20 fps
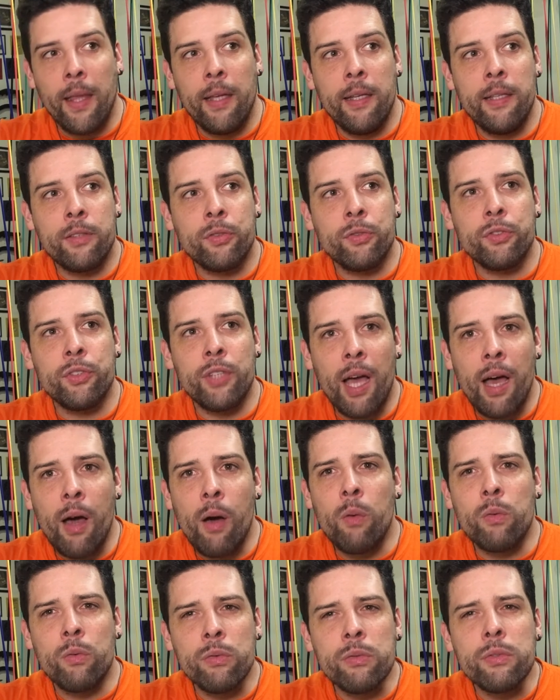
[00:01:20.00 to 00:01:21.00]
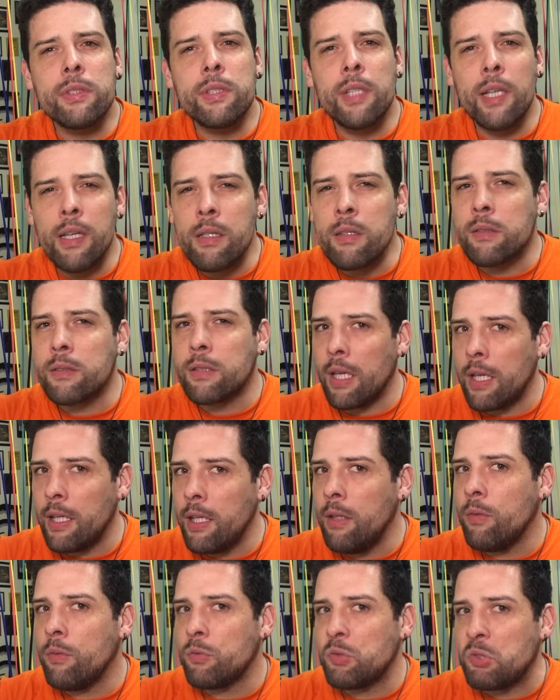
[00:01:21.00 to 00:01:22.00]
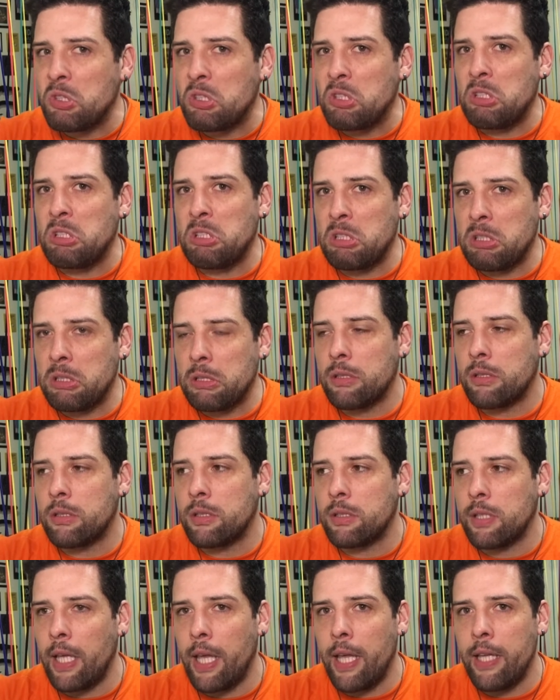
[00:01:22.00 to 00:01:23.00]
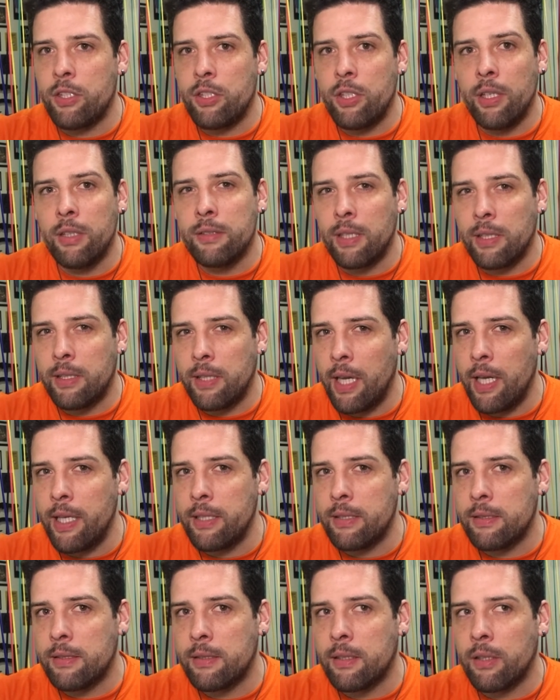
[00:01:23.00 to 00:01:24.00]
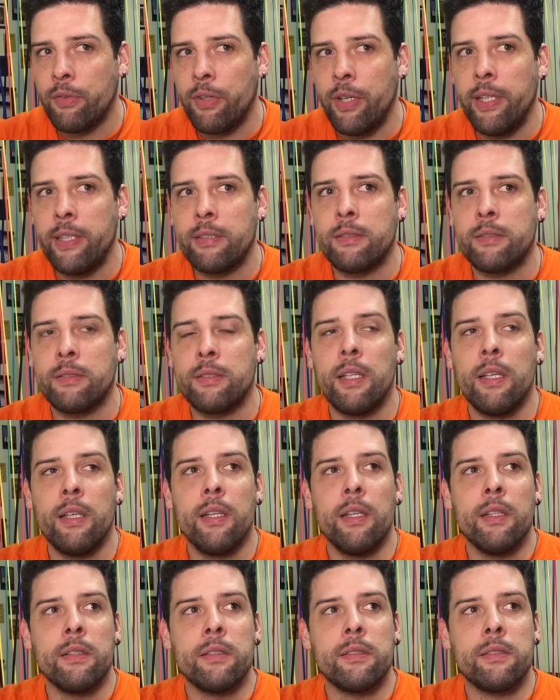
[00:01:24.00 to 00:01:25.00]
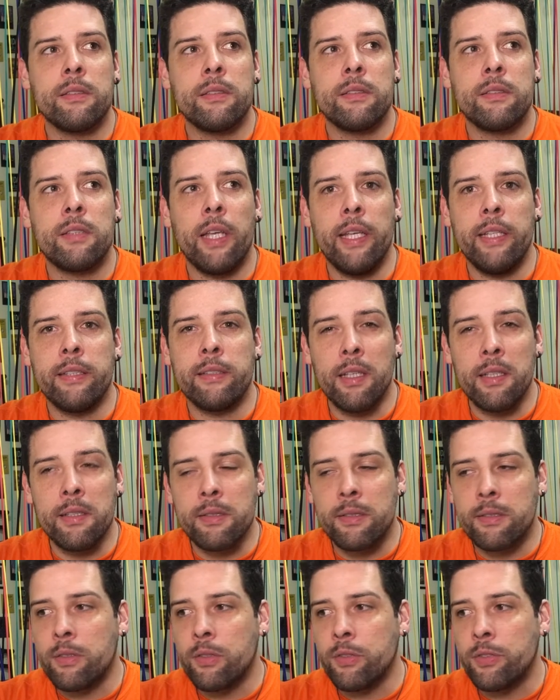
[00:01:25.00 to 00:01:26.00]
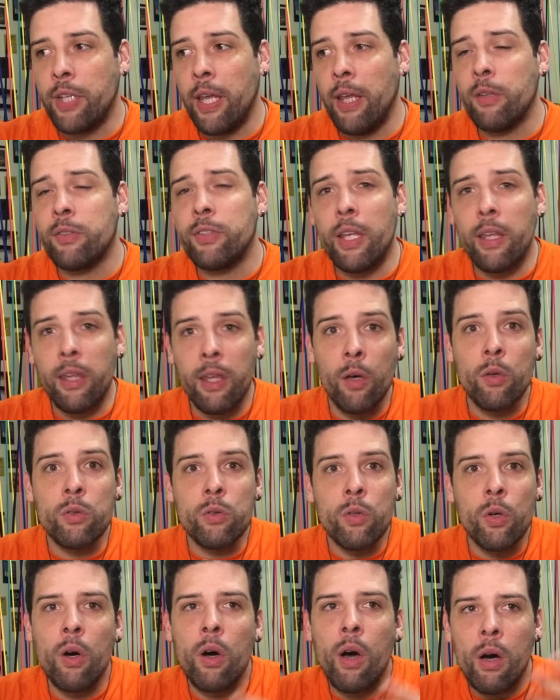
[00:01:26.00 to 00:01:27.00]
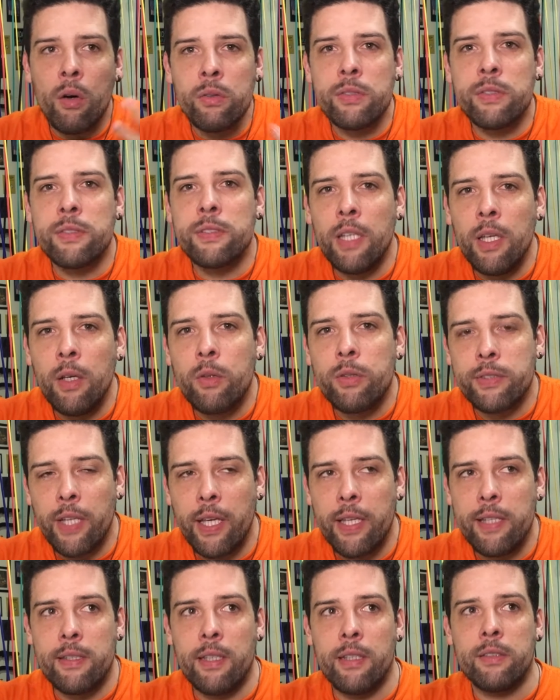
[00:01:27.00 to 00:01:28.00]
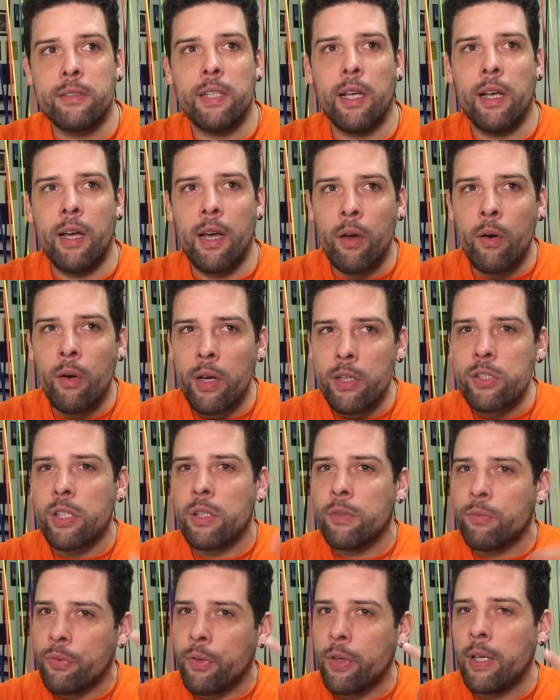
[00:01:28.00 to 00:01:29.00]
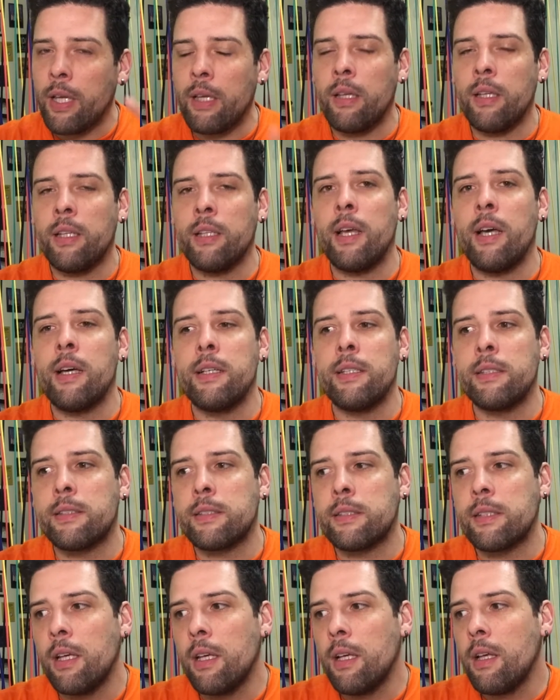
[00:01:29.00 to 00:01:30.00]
Isso já há alguns anos aí, uns sete anos atrás, talvez seis anos, não sei. Eu sei que eu dou há uns cinco, seis anos. A Carol acho que foi ainda antes.